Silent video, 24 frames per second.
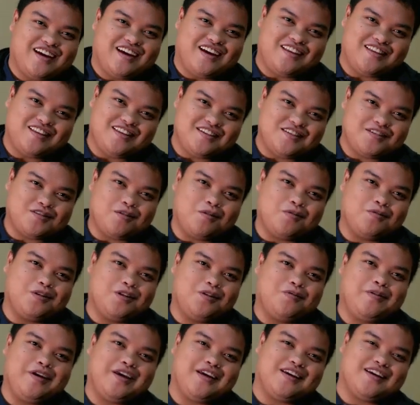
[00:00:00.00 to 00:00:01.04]
And this
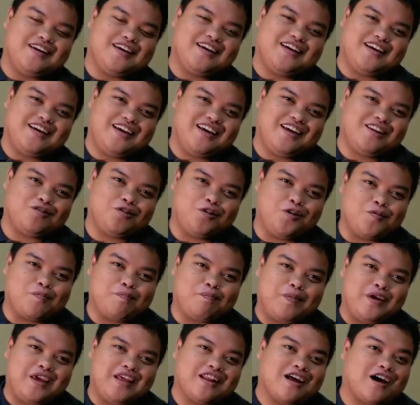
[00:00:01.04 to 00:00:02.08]
Holy Week, ito
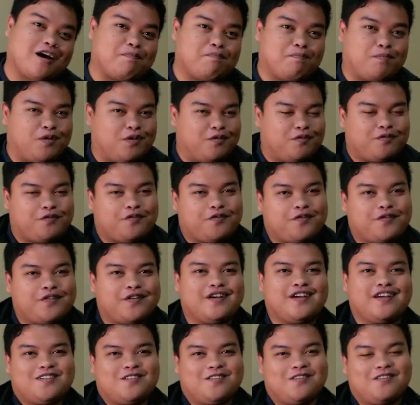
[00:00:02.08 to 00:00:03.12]
yung pinaka-proof
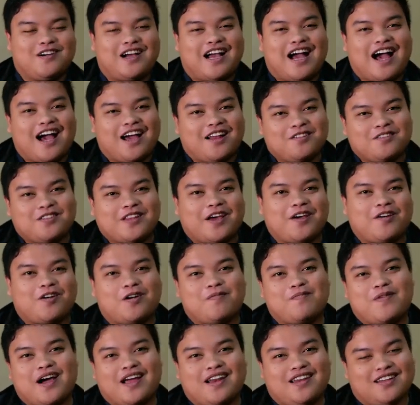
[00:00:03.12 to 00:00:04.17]
kung gaano tayo
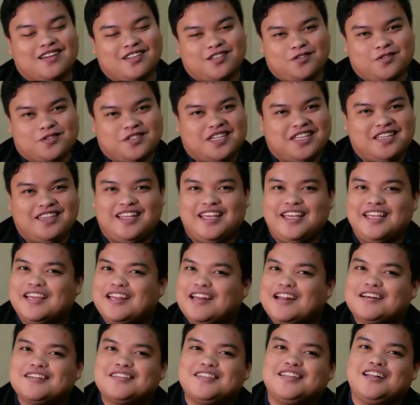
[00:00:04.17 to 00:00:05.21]
kamahal ng Diyos. Hindi niya
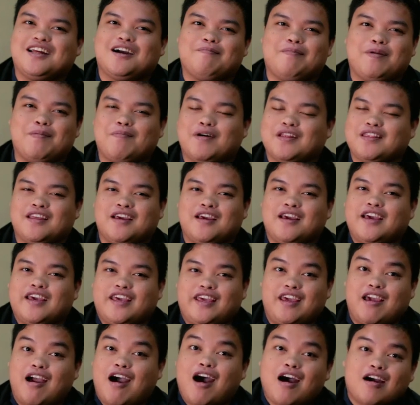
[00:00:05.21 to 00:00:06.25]
lang sinabi, but
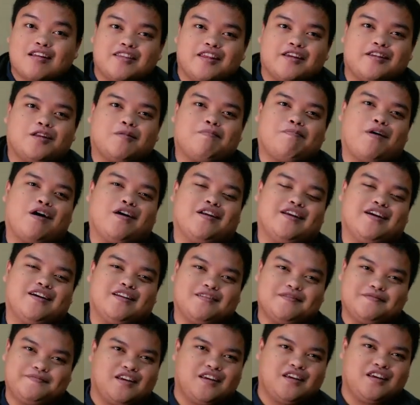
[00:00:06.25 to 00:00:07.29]
He acted upon it.
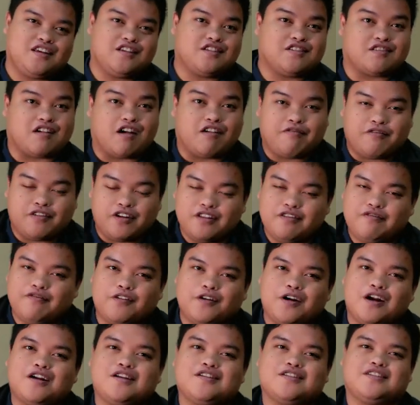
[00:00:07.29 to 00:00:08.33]
He suffered
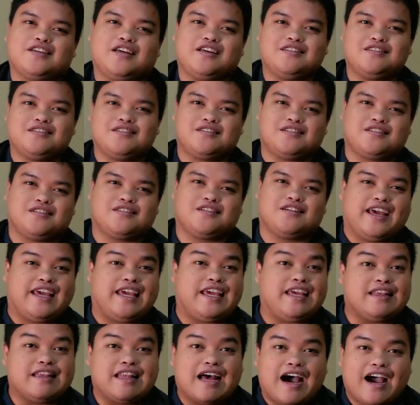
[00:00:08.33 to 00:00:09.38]
for our sins.
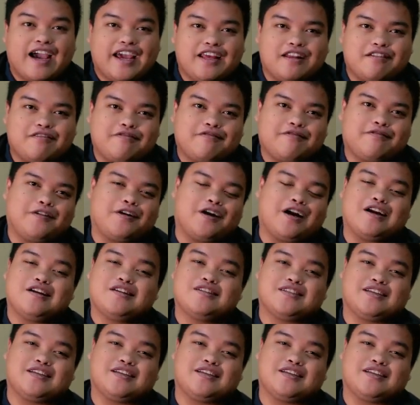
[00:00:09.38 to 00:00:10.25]
He died for our